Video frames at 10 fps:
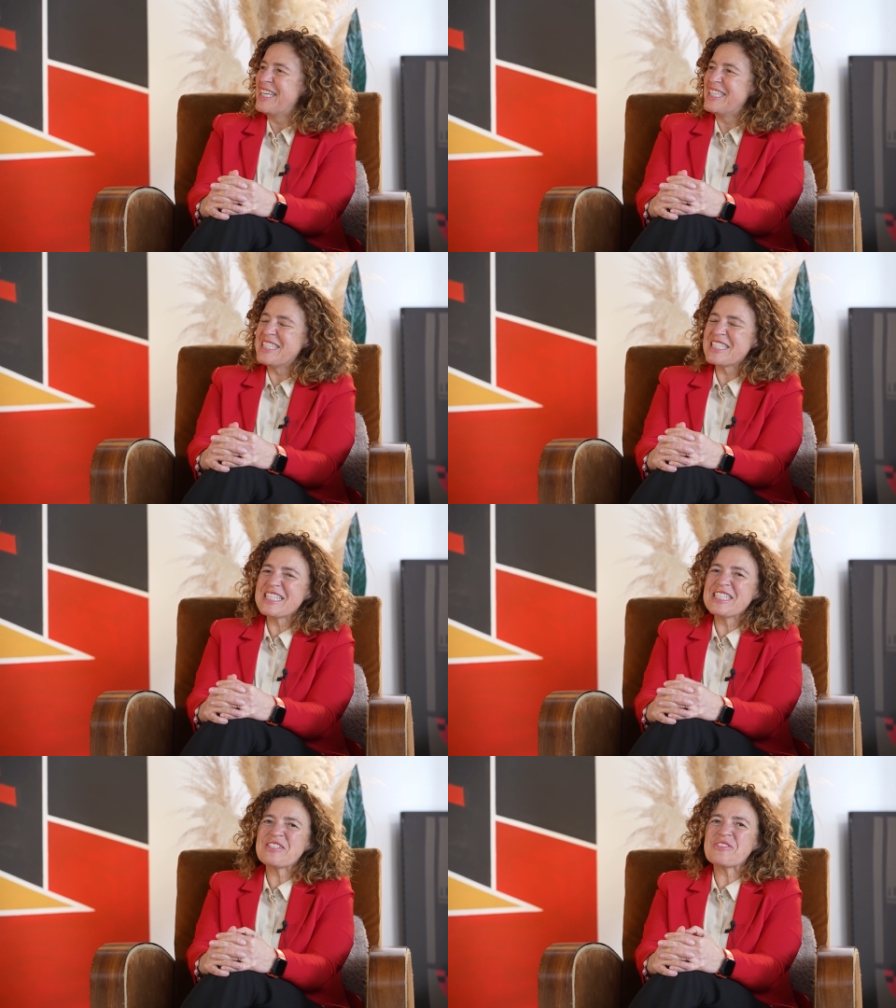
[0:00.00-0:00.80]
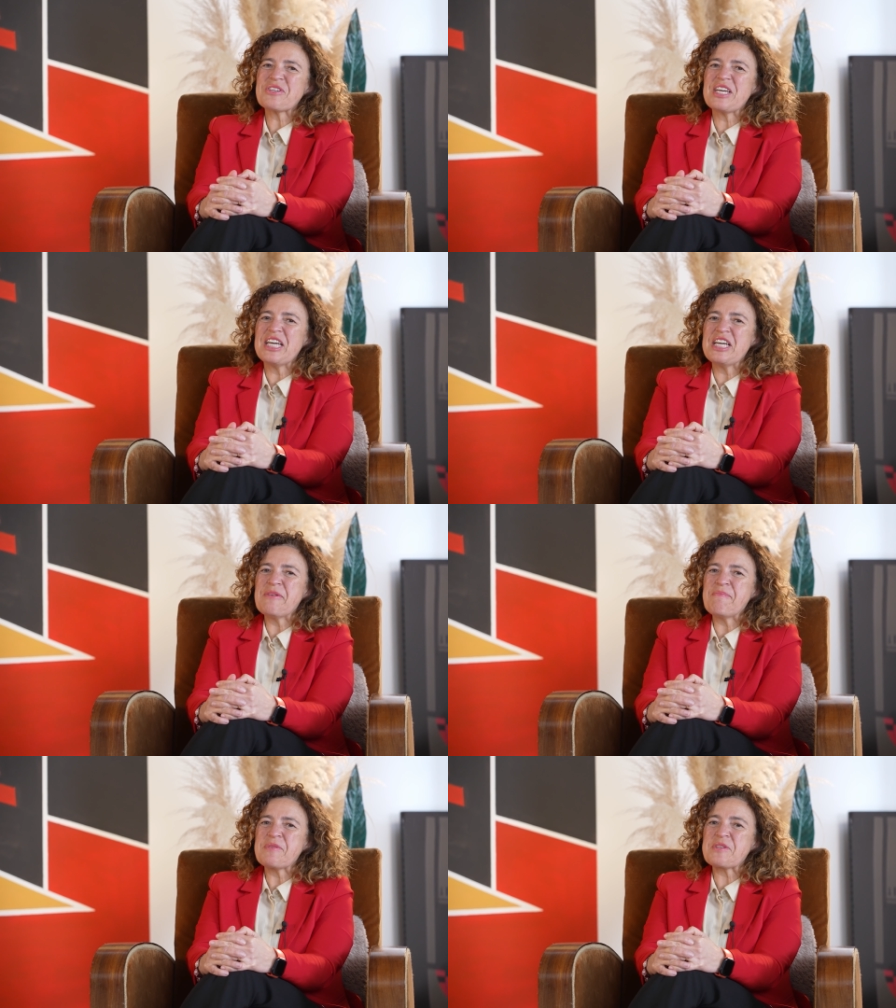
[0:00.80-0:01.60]
nel senso che
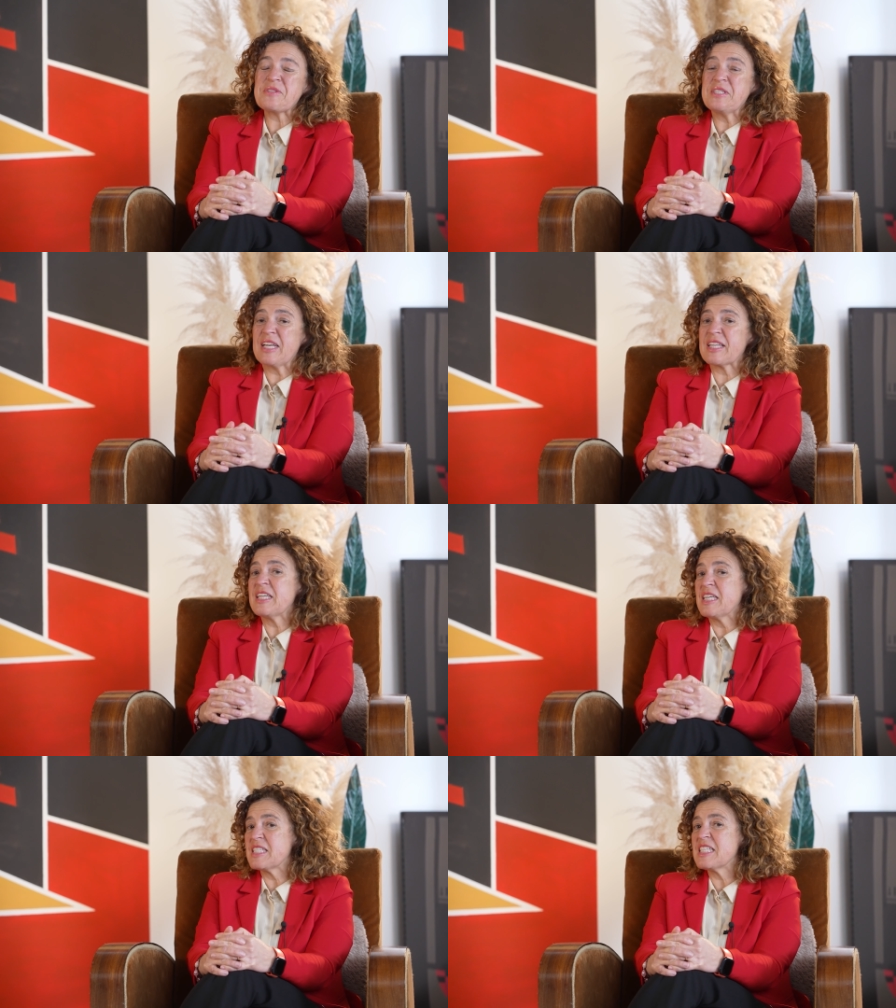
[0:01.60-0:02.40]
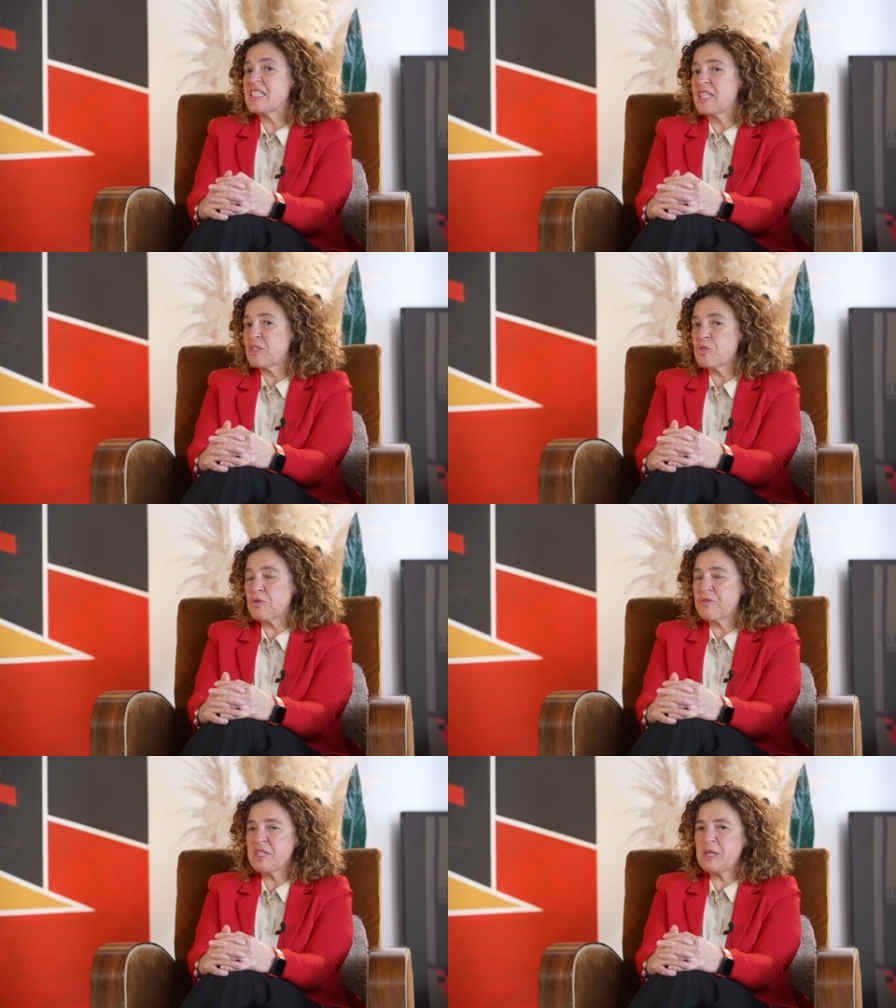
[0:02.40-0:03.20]
mm, sono entrata in azienda
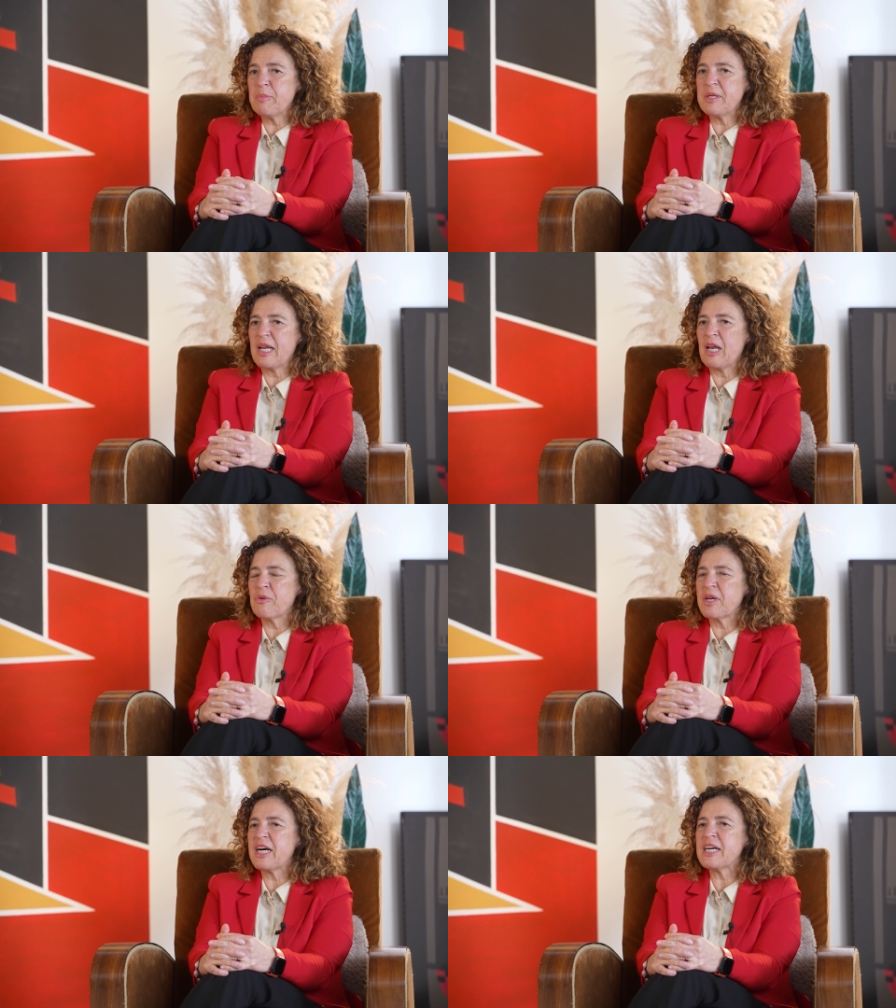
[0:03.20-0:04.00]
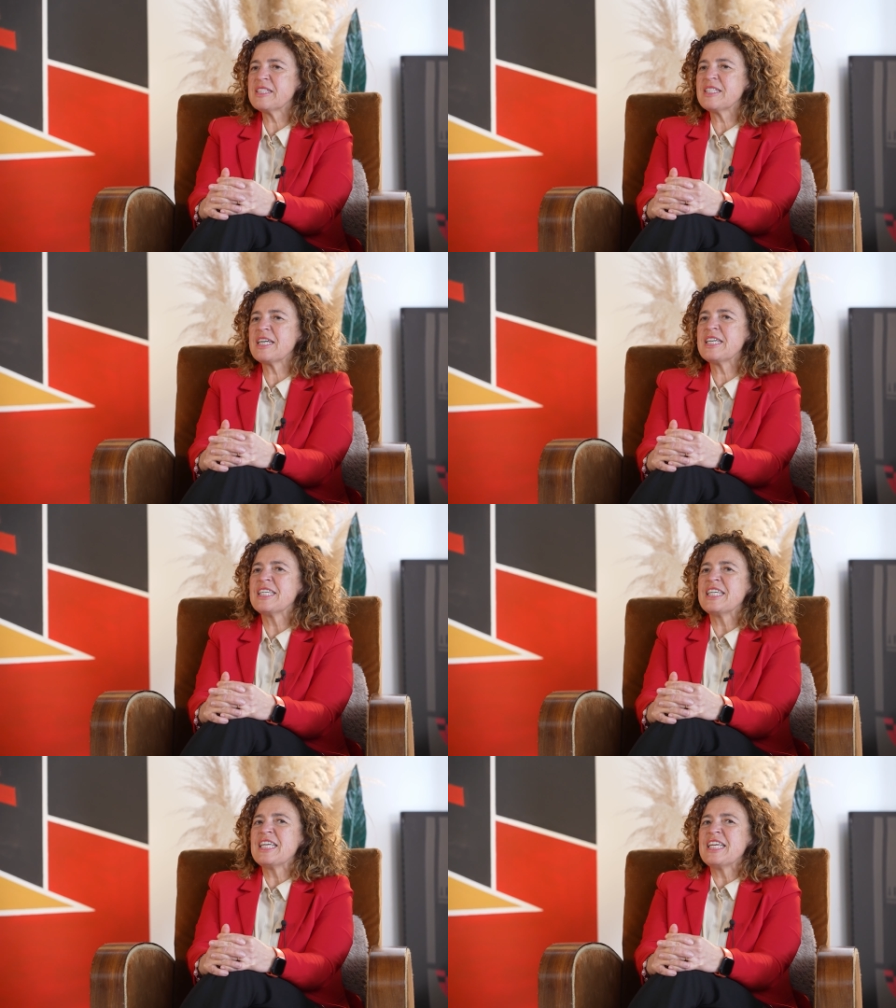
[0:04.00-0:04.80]
giovane, appena laureata,
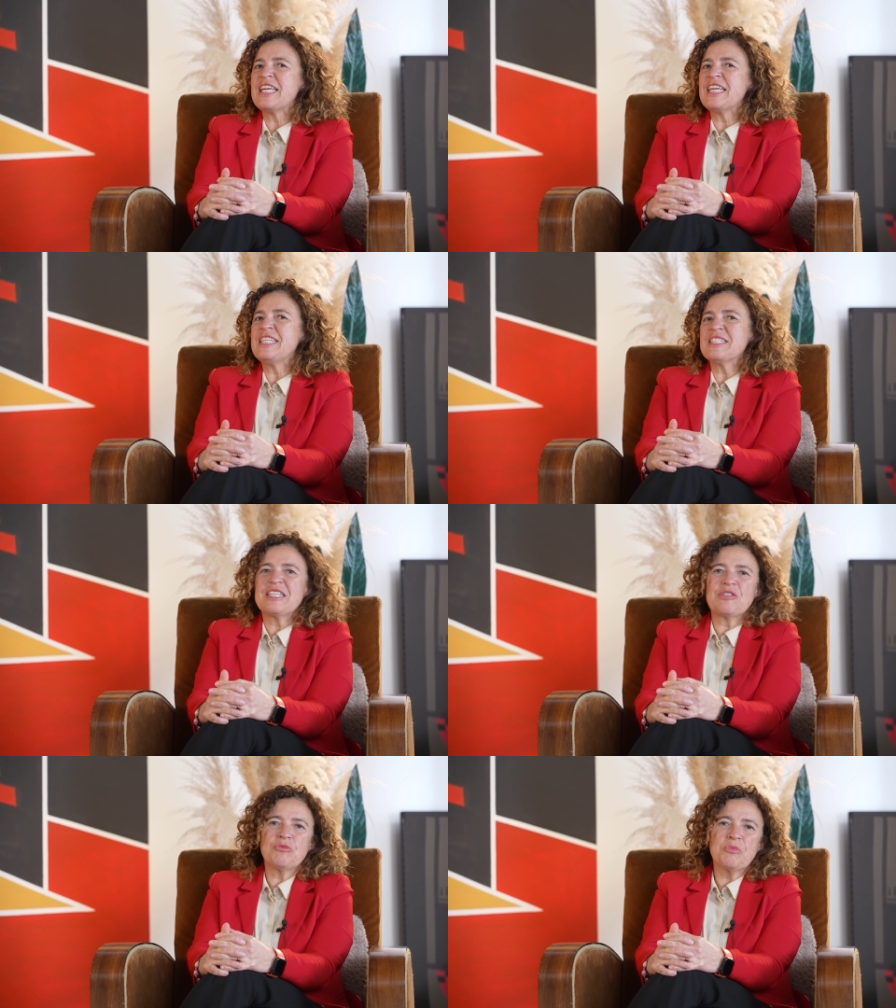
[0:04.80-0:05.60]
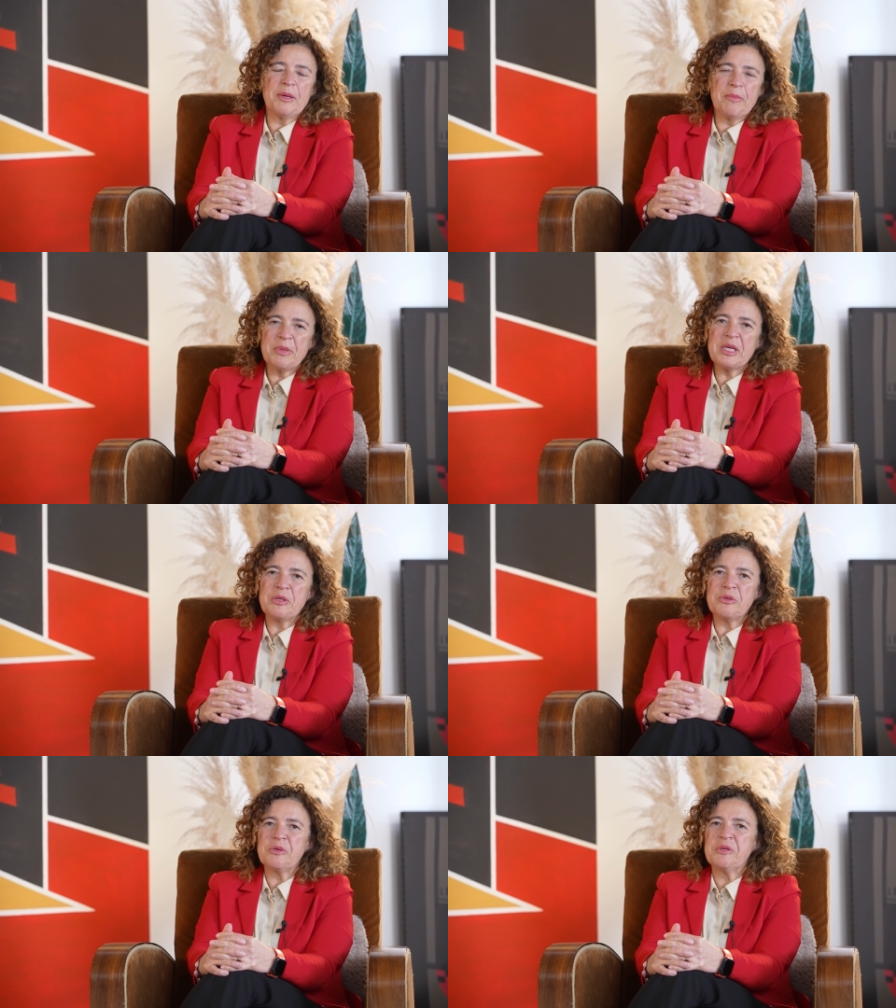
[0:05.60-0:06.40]
ed è stato un
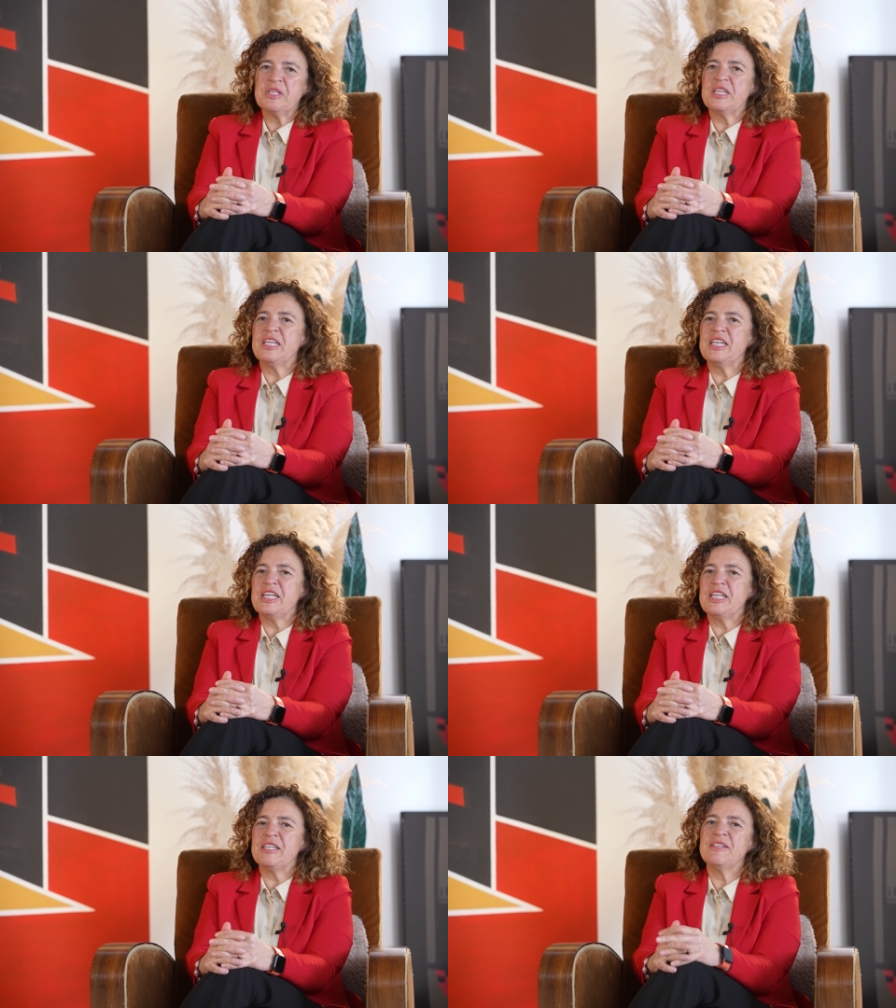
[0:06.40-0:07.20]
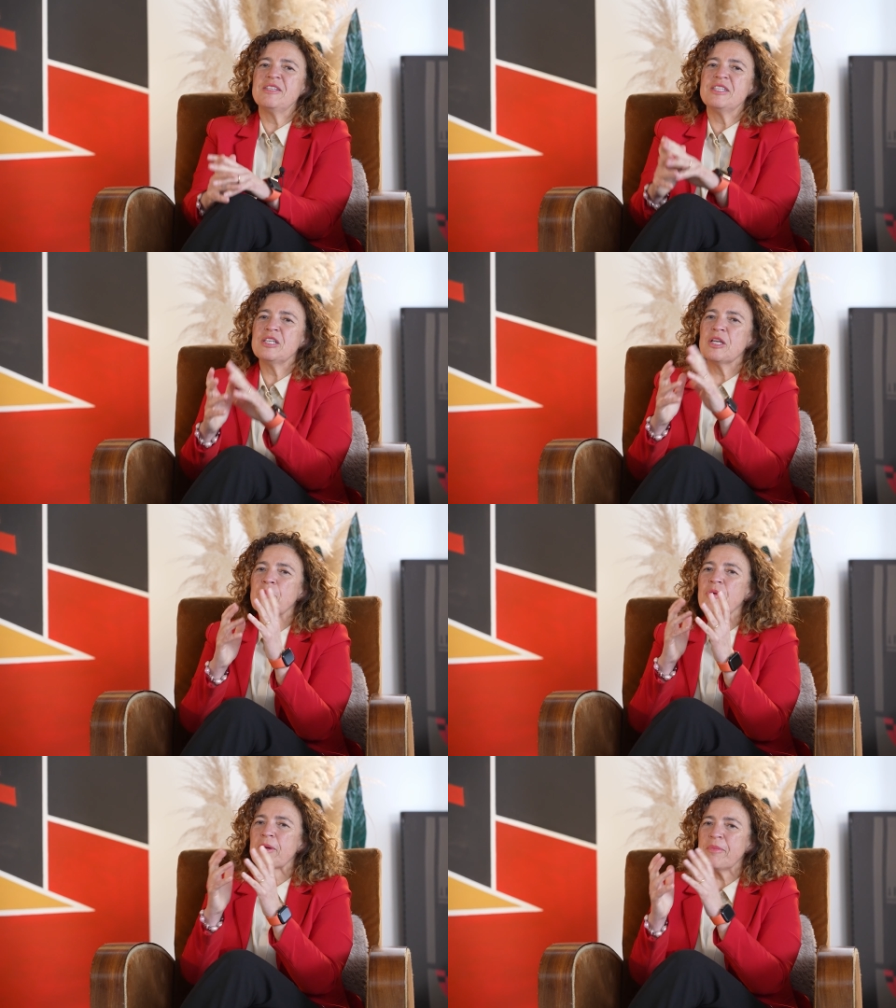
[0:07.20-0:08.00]
cammino eh, di
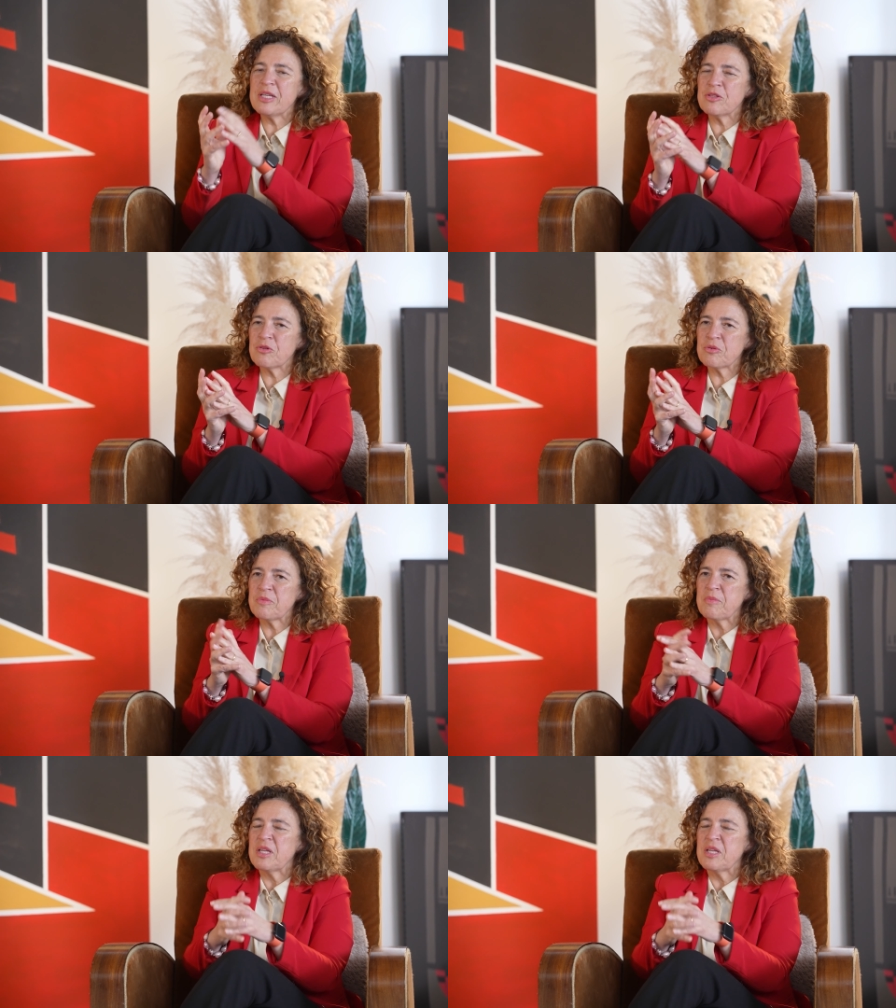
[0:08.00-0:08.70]
innamoramento